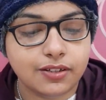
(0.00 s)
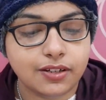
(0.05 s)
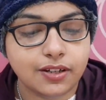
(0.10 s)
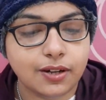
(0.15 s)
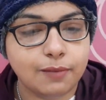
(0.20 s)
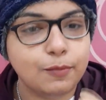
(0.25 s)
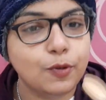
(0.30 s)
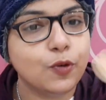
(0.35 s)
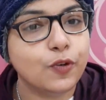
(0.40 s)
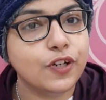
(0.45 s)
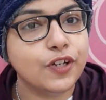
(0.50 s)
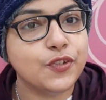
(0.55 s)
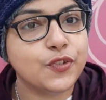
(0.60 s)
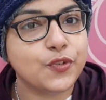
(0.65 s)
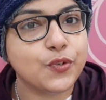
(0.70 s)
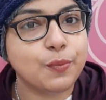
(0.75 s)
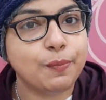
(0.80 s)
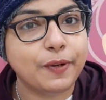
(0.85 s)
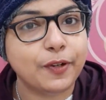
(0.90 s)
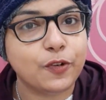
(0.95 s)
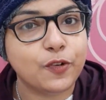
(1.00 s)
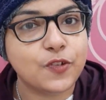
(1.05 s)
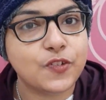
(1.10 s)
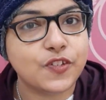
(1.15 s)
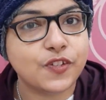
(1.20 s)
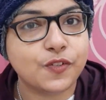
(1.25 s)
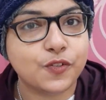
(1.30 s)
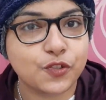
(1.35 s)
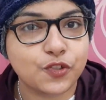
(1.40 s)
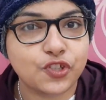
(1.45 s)
हम लोगों ने जोमेटो
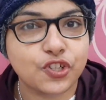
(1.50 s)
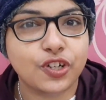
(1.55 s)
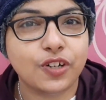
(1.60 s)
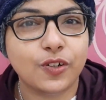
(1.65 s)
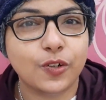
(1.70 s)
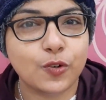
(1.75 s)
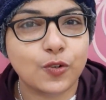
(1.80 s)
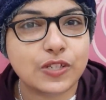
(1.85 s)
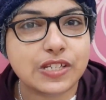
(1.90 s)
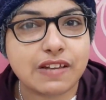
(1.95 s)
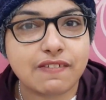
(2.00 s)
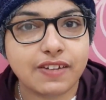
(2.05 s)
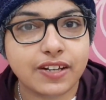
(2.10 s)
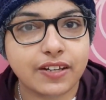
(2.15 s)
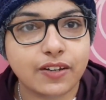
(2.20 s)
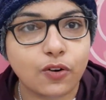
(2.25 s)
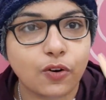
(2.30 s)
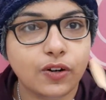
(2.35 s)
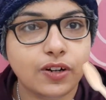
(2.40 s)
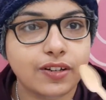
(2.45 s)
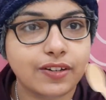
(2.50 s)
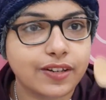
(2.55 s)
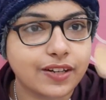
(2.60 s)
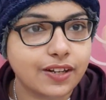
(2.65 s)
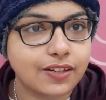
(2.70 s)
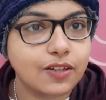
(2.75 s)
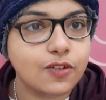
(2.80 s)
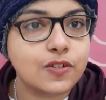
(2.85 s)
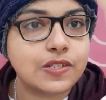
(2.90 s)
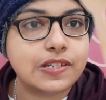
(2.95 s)
से कुछ डोसा वगैरह ऑर्डर
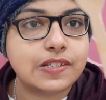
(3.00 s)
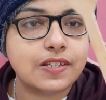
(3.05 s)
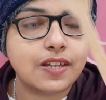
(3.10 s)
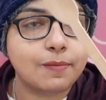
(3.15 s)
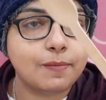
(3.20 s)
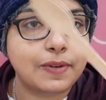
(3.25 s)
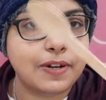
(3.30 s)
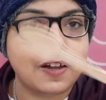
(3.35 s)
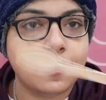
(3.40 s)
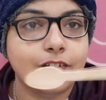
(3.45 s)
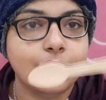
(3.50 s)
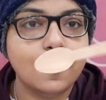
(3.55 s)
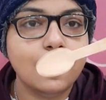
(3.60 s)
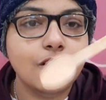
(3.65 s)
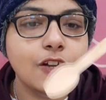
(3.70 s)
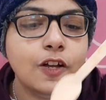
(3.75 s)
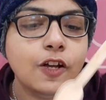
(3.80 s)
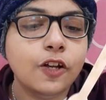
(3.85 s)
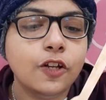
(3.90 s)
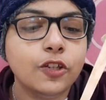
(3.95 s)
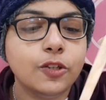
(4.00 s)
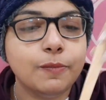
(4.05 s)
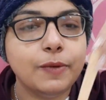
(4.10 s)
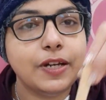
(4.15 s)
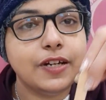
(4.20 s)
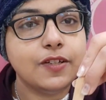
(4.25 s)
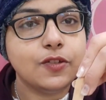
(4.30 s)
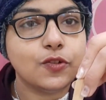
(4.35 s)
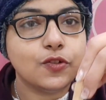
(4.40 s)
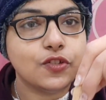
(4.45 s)
किया था उसके साथ मिला था तो
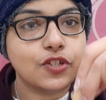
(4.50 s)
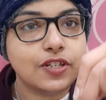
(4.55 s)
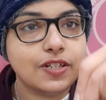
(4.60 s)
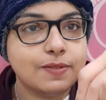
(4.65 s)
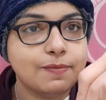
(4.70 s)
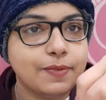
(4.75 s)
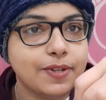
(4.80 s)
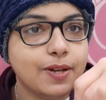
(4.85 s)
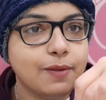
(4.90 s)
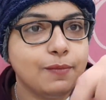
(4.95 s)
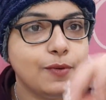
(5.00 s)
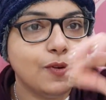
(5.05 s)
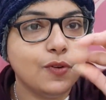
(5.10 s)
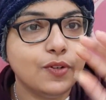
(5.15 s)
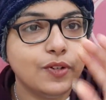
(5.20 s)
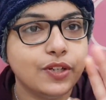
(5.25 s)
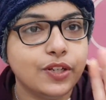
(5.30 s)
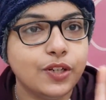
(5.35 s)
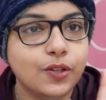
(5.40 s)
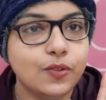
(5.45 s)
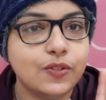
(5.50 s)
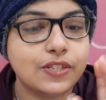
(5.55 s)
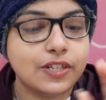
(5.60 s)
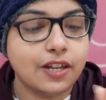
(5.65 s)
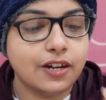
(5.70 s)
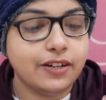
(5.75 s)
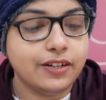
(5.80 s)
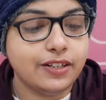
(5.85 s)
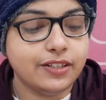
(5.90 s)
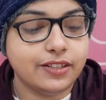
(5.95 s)
मैंने सोचा इसमें हम लोग यूज़
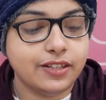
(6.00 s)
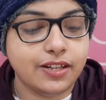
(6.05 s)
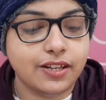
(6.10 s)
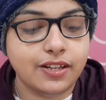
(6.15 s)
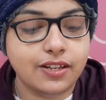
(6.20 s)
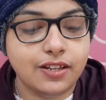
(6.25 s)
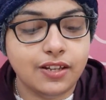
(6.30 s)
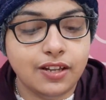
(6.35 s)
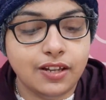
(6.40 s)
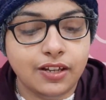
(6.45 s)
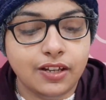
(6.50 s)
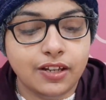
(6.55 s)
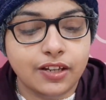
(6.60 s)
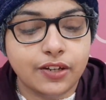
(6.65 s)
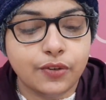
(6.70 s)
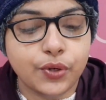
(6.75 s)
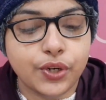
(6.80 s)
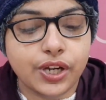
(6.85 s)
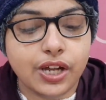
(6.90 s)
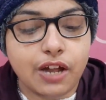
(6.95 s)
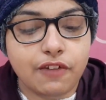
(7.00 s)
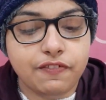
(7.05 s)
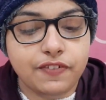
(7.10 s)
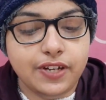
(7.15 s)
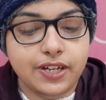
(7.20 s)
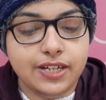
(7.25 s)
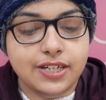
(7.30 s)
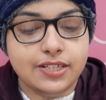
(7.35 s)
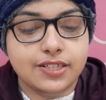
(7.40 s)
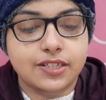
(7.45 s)
कर लेते हैं क्योंकि
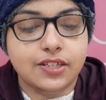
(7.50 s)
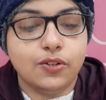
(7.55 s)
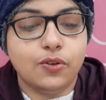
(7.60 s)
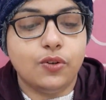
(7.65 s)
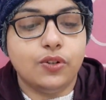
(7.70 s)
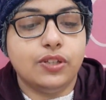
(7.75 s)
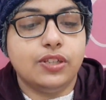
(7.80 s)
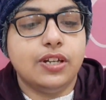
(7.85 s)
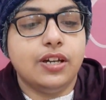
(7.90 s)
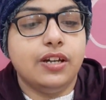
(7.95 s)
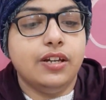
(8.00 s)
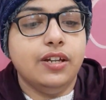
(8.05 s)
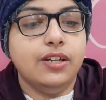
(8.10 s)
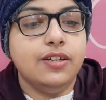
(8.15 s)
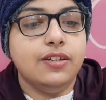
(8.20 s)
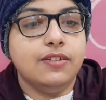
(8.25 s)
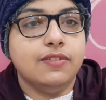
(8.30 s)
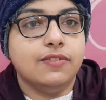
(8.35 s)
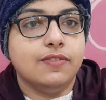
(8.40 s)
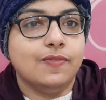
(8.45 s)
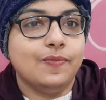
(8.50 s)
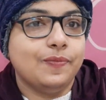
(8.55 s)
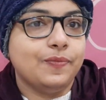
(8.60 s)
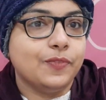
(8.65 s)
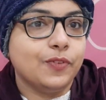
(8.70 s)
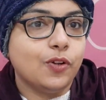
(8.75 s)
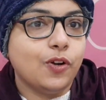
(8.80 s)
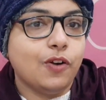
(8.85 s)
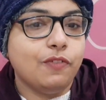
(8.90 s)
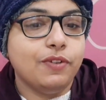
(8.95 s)
काफ़ी ईजी होता है
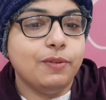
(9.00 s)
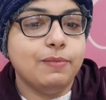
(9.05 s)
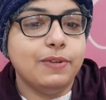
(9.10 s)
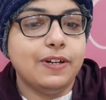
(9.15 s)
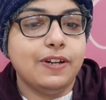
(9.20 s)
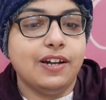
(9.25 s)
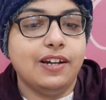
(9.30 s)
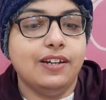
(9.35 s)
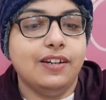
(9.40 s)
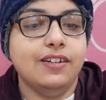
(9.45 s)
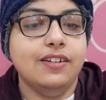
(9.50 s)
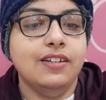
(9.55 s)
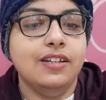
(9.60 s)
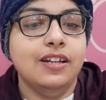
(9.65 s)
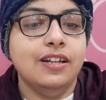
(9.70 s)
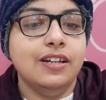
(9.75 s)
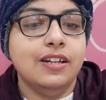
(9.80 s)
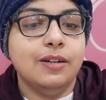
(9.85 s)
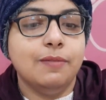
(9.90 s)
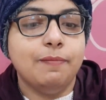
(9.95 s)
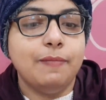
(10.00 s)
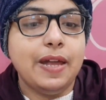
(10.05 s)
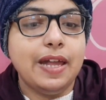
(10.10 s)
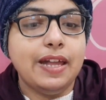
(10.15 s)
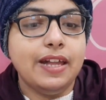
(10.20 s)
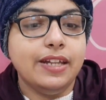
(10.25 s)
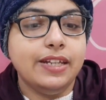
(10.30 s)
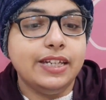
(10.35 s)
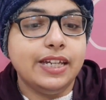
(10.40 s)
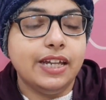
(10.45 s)
कॉफ़ी बनाना
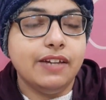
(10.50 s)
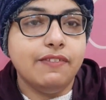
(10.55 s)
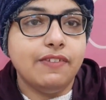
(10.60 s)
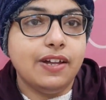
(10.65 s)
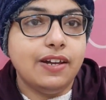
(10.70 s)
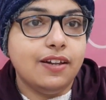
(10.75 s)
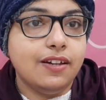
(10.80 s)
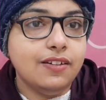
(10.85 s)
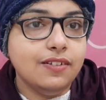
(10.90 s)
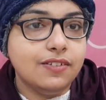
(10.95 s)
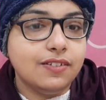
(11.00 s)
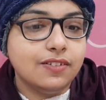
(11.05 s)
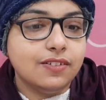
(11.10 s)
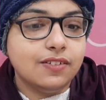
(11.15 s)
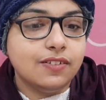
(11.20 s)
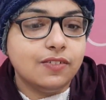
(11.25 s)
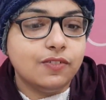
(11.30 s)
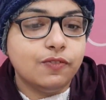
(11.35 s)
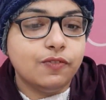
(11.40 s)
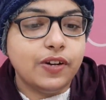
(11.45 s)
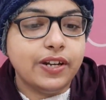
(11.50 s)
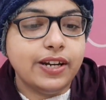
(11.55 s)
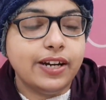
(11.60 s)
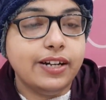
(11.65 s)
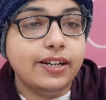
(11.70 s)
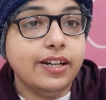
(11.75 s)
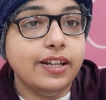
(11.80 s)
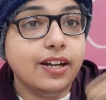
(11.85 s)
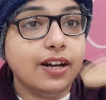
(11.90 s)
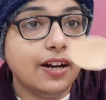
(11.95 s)
मैं ये वाला वन
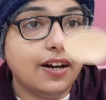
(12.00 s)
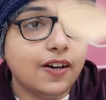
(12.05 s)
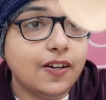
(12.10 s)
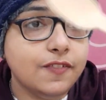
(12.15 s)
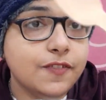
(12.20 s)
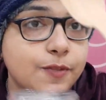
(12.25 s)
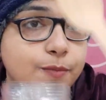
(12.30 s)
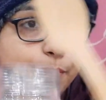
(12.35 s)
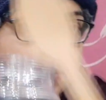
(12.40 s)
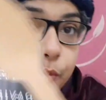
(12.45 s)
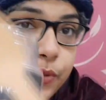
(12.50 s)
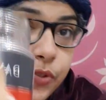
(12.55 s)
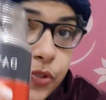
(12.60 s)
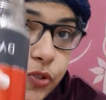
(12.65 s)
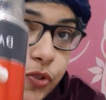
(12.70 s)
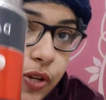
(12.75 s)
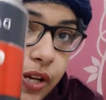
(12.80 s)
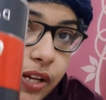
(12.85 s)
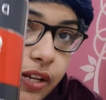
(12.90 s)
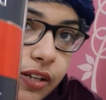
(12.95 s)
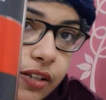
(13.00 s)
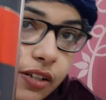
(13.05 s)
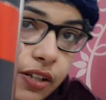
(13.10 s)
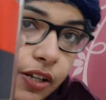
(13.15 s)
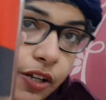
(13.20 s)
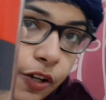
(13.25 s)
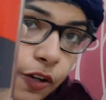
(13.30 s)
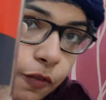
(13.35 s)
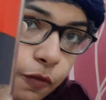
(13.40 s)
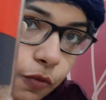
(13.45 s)
एंड हाफ स्पून जो है
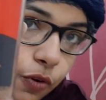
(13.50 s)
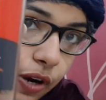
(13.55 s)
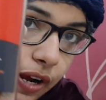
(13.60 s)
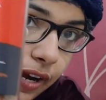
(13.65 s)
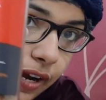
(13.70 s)
वो